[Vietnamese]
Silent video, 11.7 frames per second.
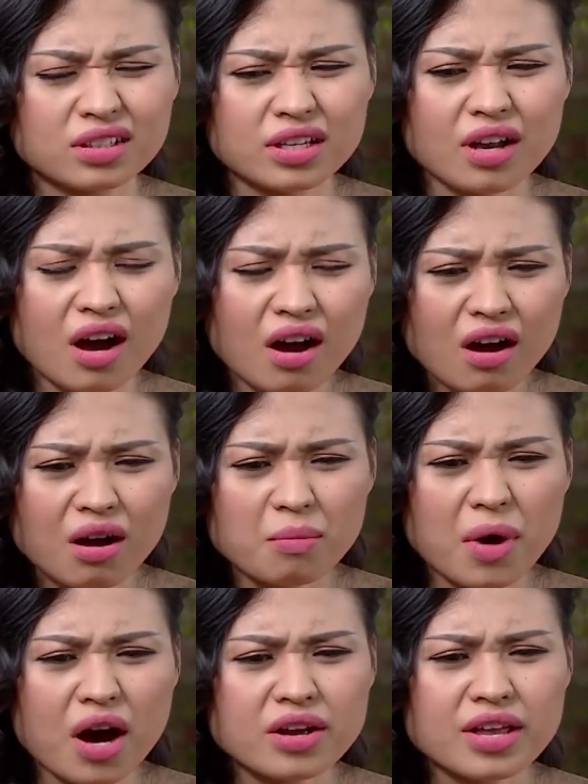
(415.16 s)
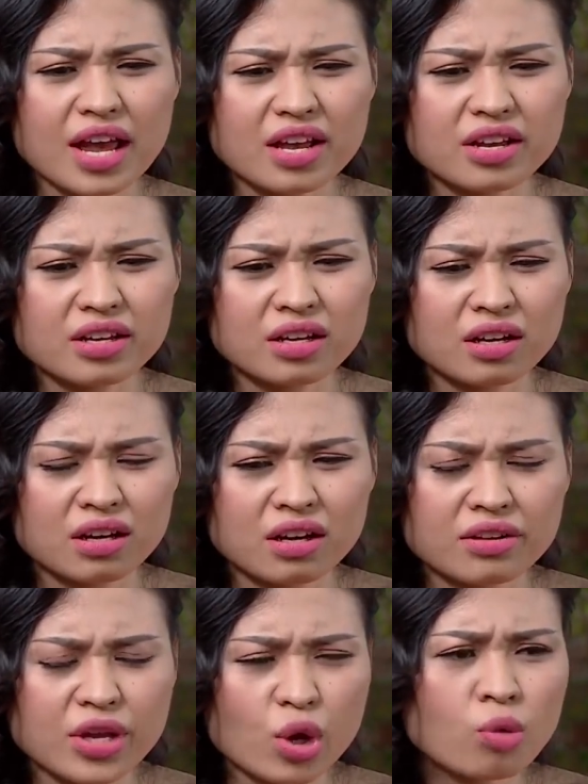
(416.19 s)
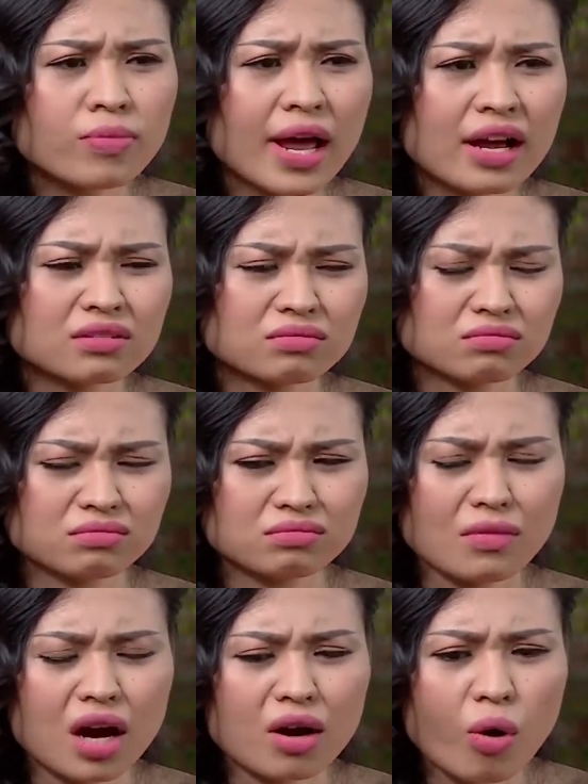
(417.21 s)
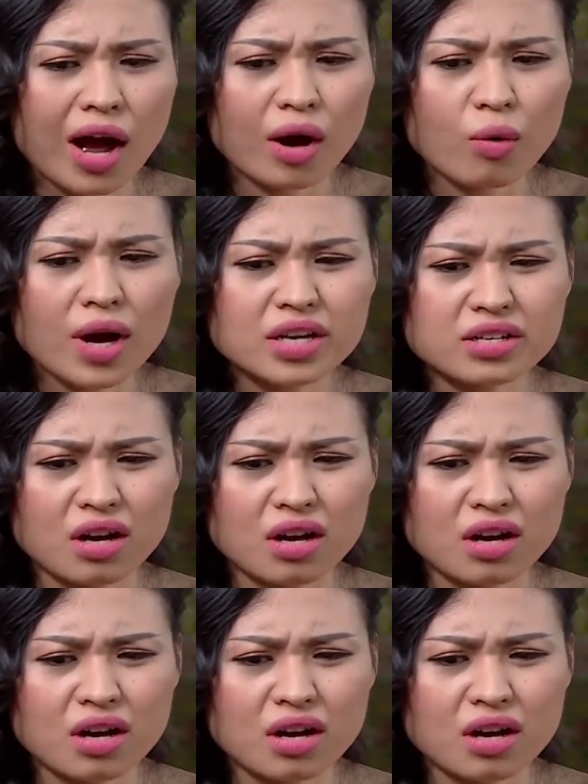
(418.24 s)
Thì đó, bởi vậy chị cũng đang băn khoăn quá